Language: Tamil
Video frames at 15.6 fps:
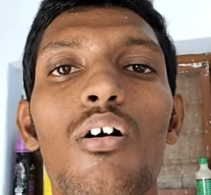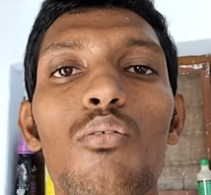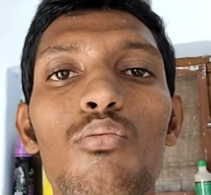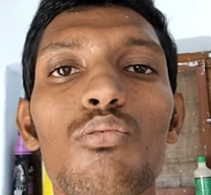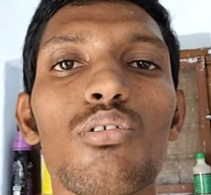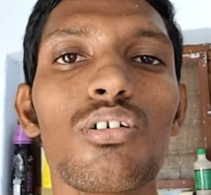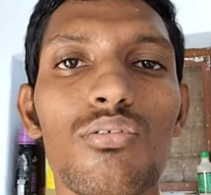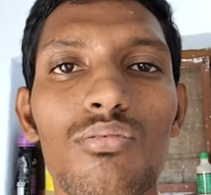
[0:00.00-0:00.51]

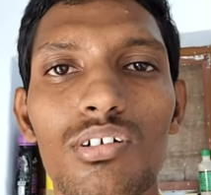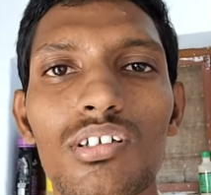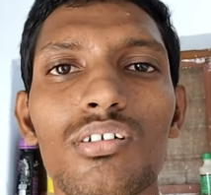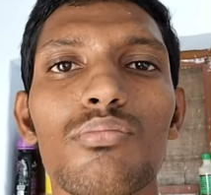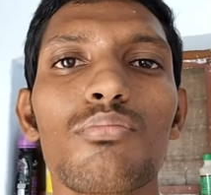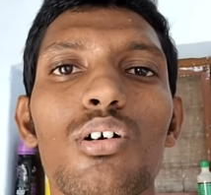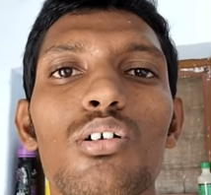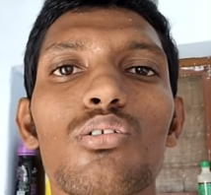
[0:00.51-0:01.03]
அவங்களுக்கு
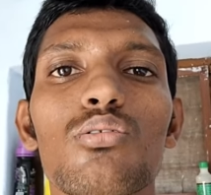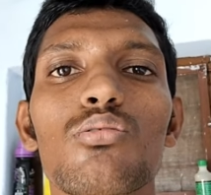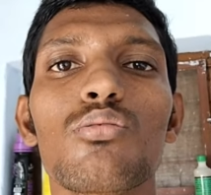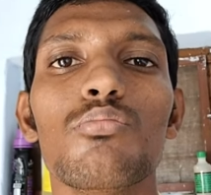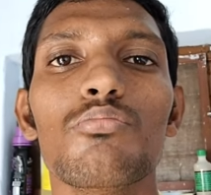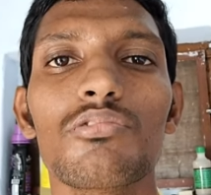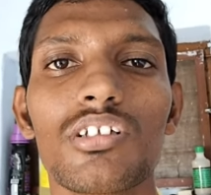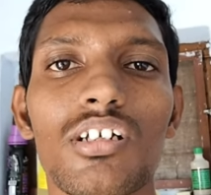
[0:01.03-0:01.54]
வந்து
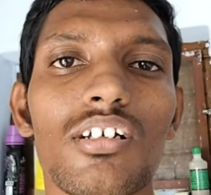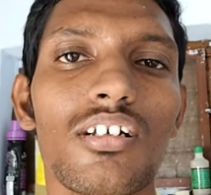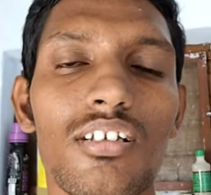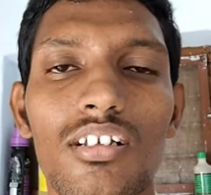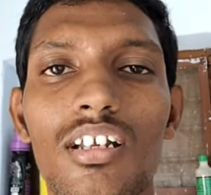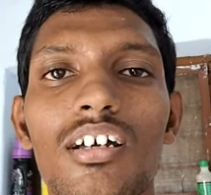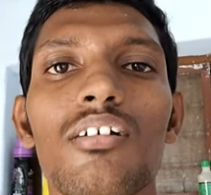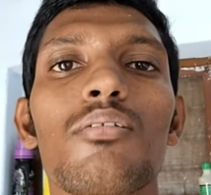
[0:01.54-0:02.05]
மருத்துவம்
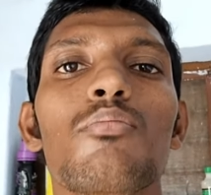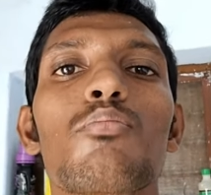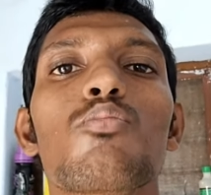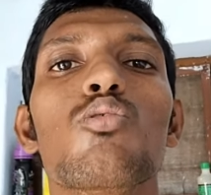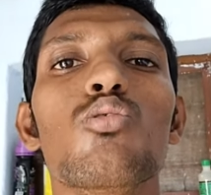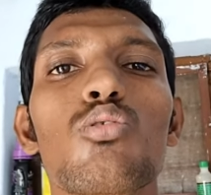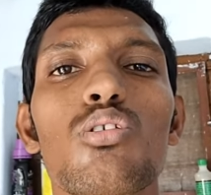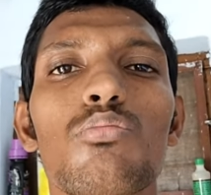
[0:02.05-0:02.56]
செய்கிறதுல
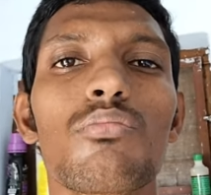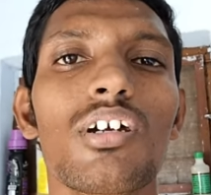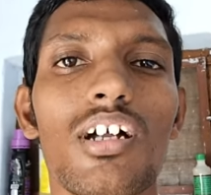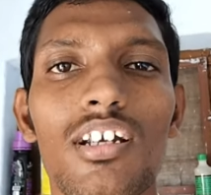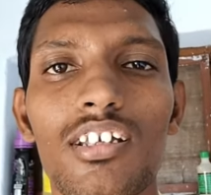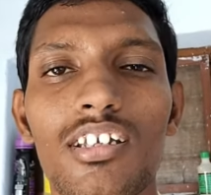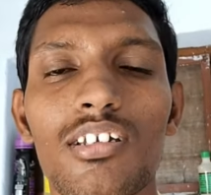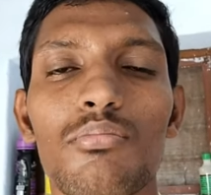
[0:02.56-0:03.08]
முன்னுரிமை
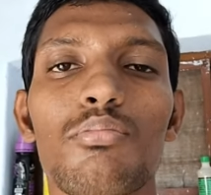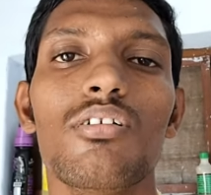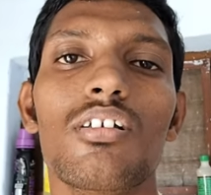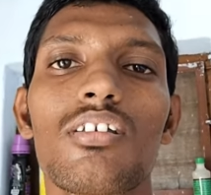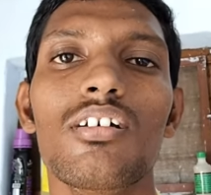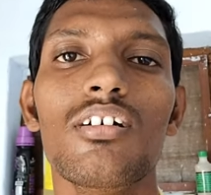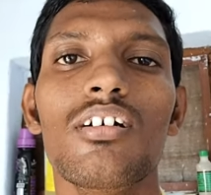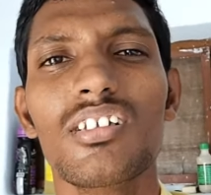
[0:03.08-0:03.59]

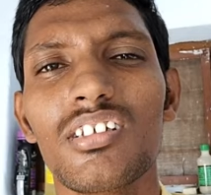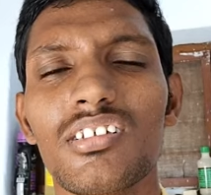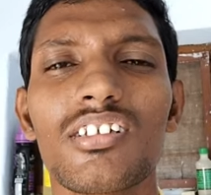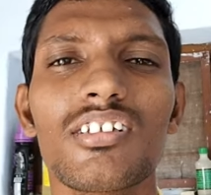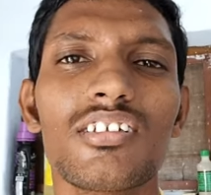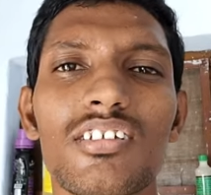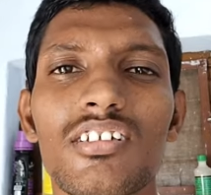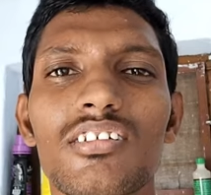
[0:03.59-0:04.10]
அளிக்கப்படுது இந்த
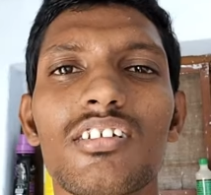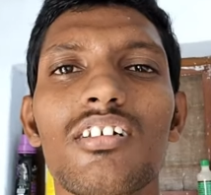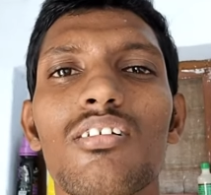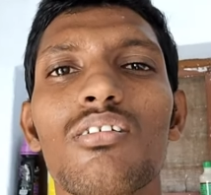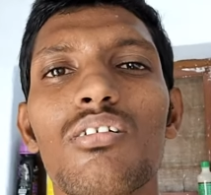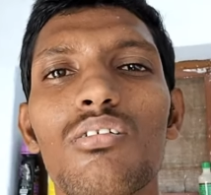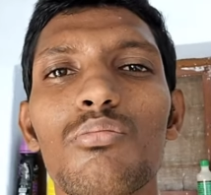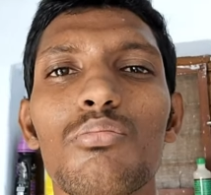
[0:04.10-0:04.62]
சிகிச்சை
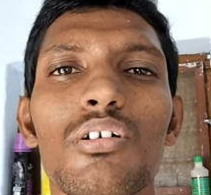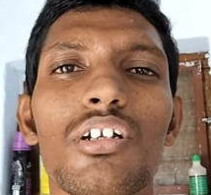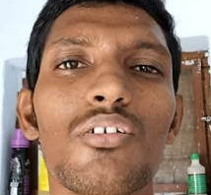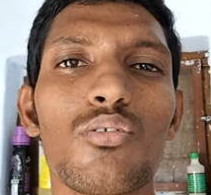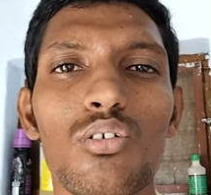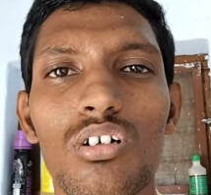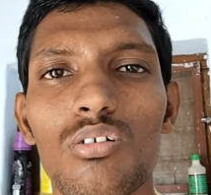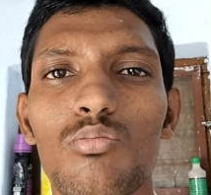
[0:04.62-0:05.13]
செய்யணுனாலும்
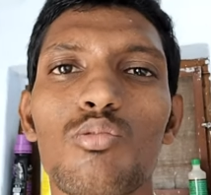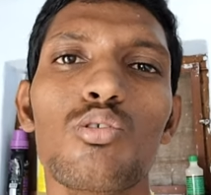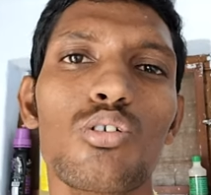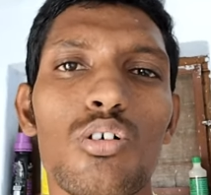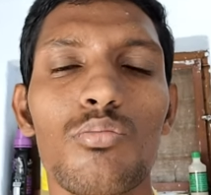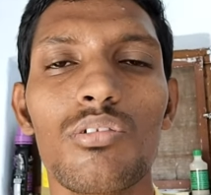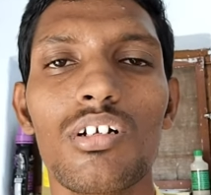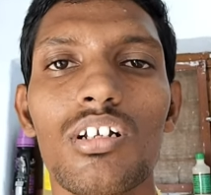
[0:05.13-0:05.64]
பெரியவங்களுக்கு
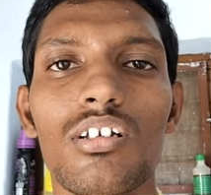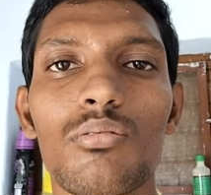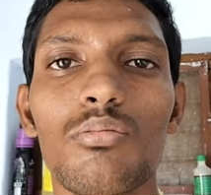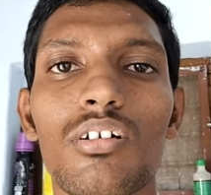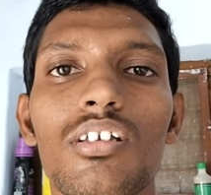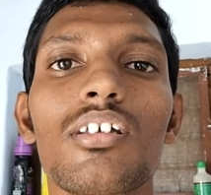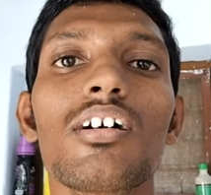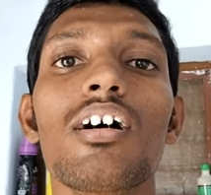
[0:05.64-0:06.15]
முன்னுரிமை
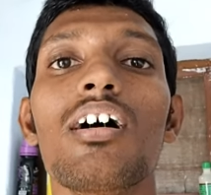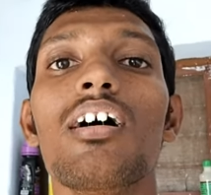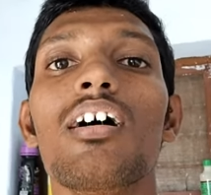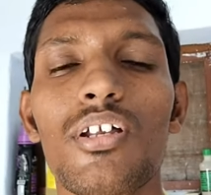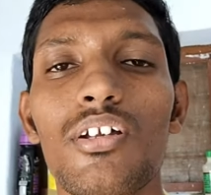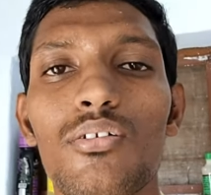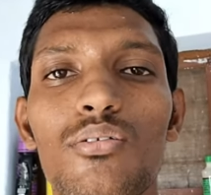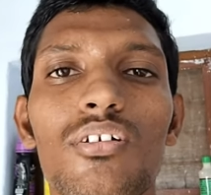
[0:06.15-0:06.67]
அளிக்கப்படுது
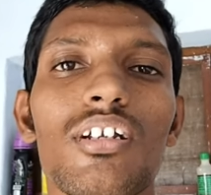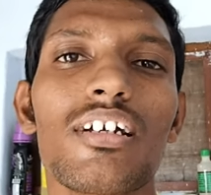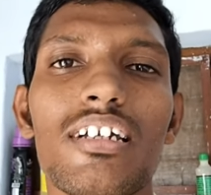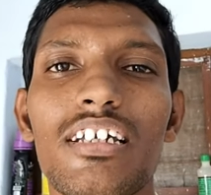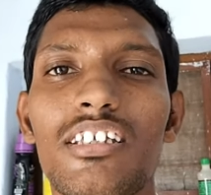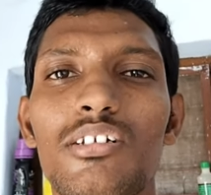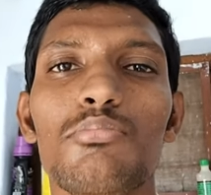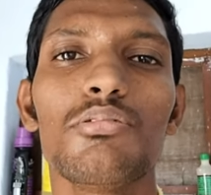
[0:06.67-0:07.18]

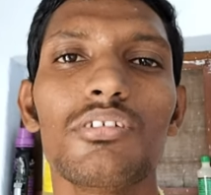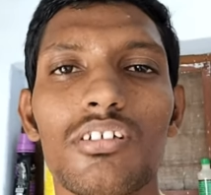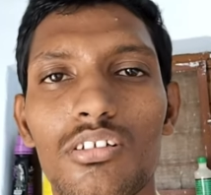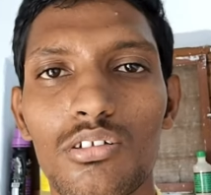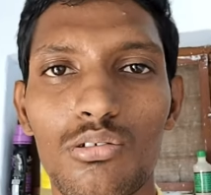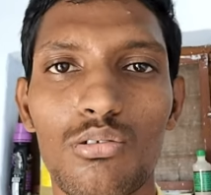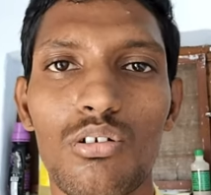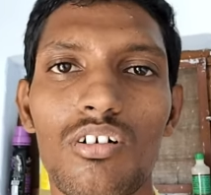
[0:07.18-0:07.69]
பெரியவங்களுக்கு எதிர்ப்பு
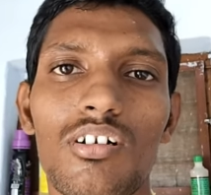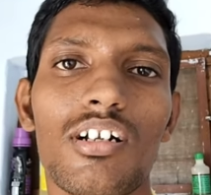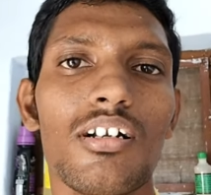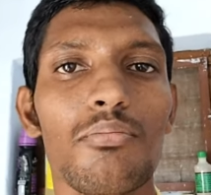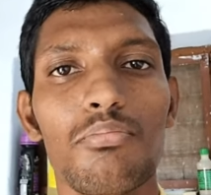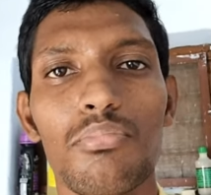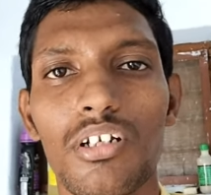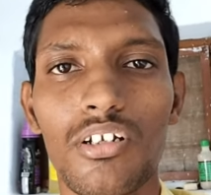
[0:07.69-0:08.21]
சக்தி
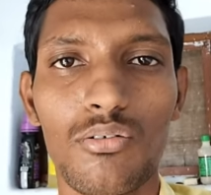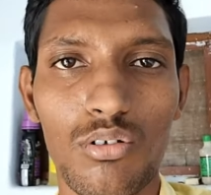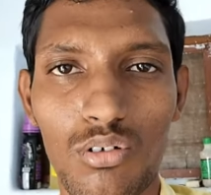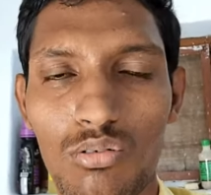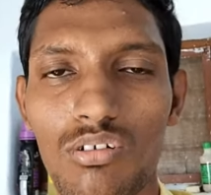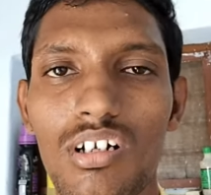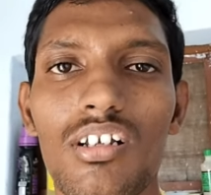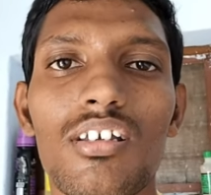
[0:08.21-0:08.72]
குறைனால
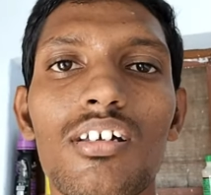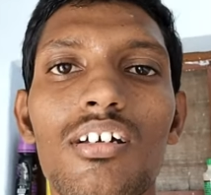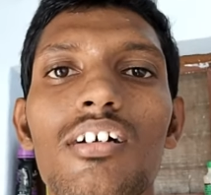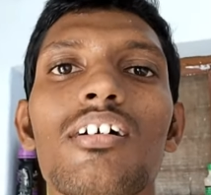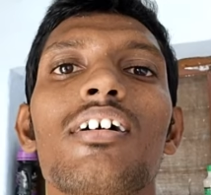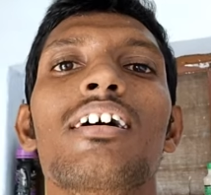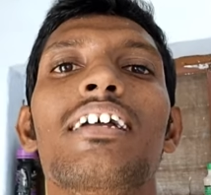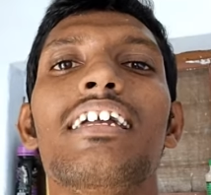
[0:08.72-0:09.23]
பெரியவங்களுக்கு வருது
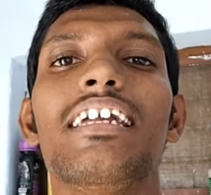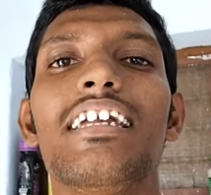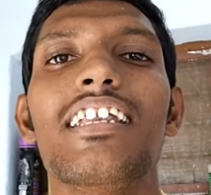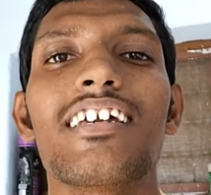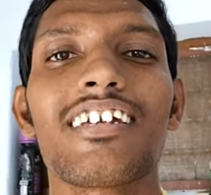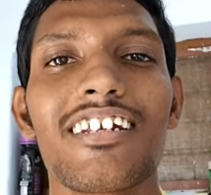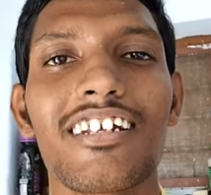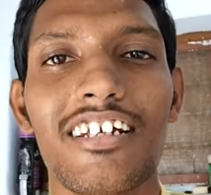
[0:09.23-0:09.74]

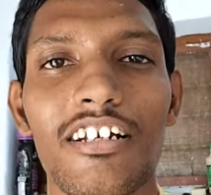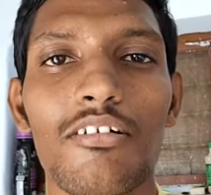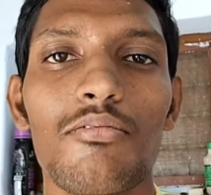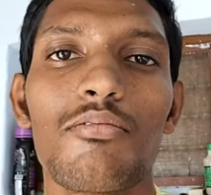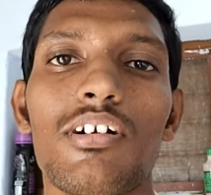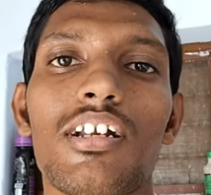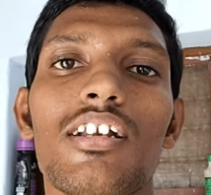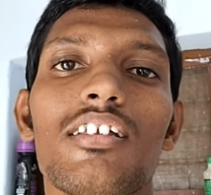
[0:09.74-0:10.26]
இளைஞர்கள்
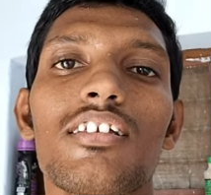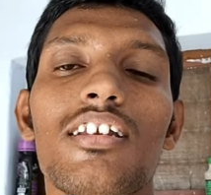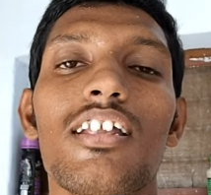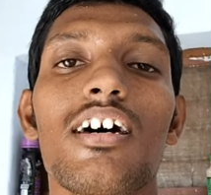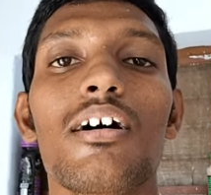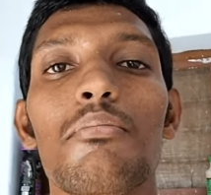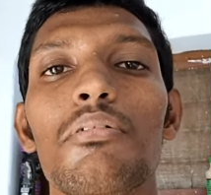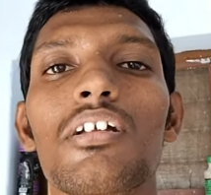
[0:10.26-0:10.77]

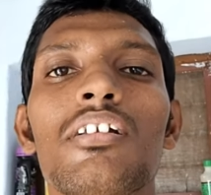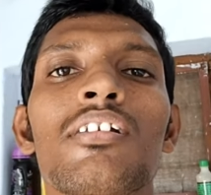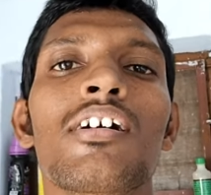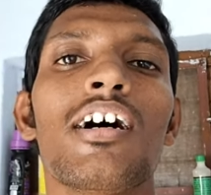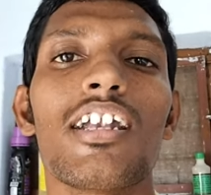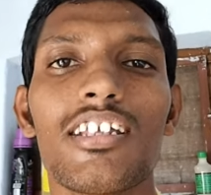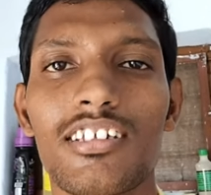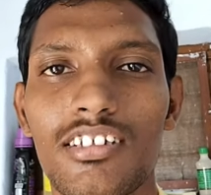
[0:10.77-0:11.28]
வர்றதில்ல அப்படின்னு
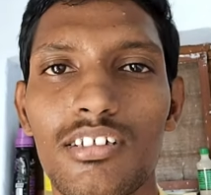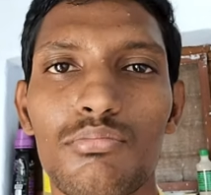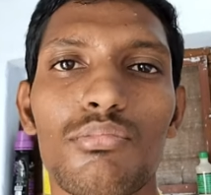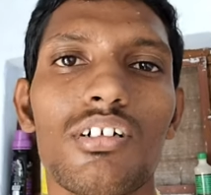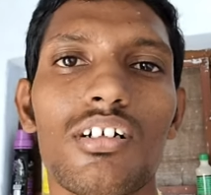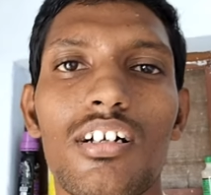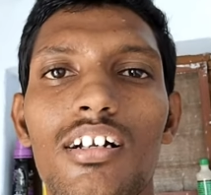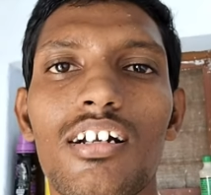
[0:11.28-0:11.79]

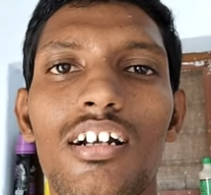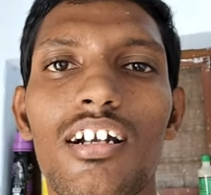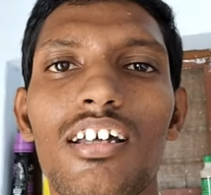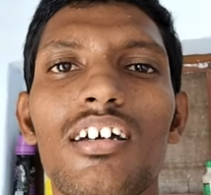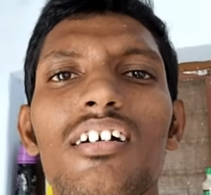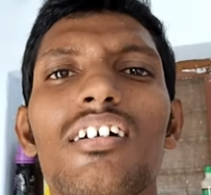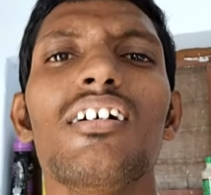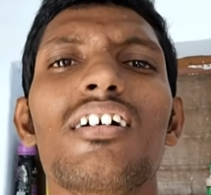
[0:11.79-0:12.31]
அலட்சியமாக
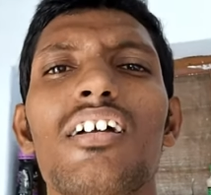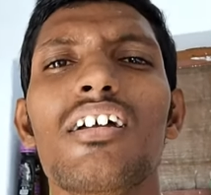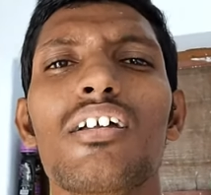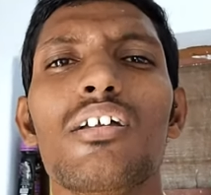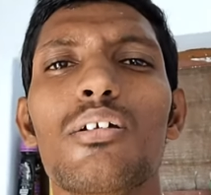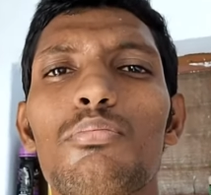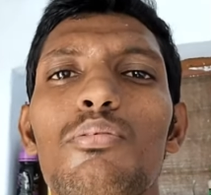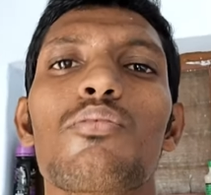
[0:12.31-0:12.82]
இருக்கனால
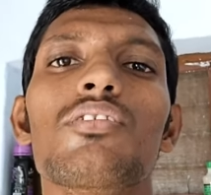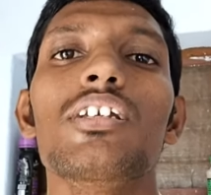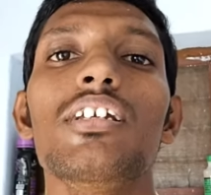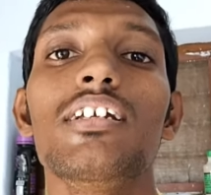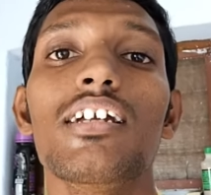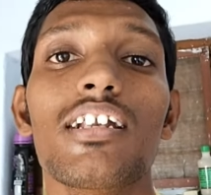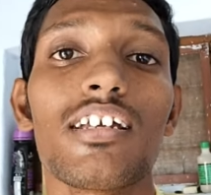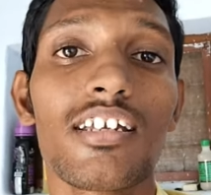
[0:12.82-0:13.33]
இப்போ
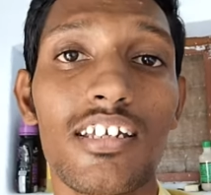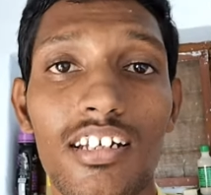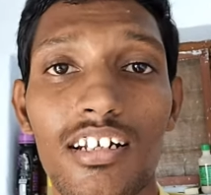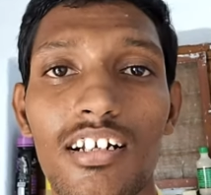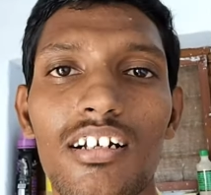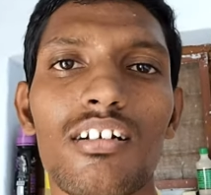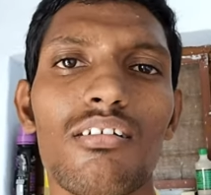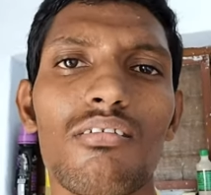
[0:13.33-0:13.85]
வந்து
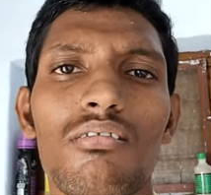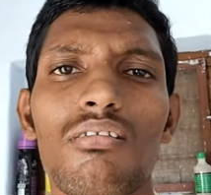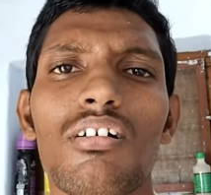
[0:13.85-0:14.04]
இளைஞர்கள்